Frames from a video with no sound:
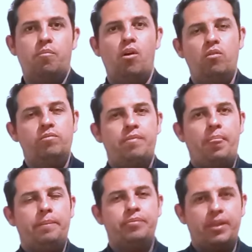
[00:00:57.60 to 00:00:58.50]
Bom,
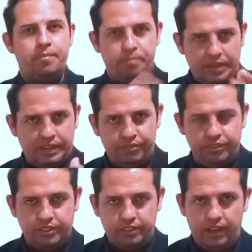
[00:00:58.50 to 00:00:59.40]
bem
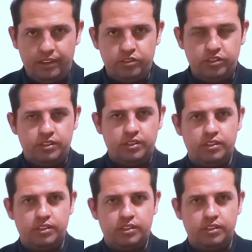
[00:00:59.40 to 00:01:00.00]
na verdade,